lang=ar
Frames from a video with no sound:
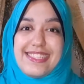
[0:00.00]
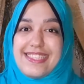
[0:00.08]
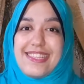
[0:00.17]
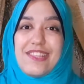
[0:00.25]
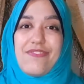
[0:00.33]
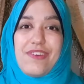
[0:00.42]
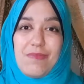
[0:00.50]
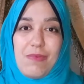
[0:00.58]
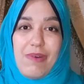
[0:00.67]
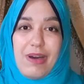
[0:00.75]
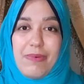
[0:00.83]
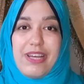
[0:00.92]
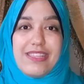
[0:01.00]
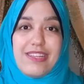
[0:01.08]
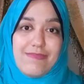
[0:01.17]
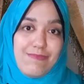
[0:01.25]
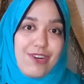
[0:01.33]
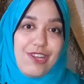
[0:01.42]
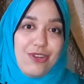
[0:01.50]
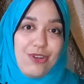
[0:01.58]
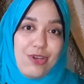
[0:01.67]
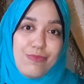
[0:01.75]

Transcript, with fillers: ازاي تفهموا مع بعض مراحل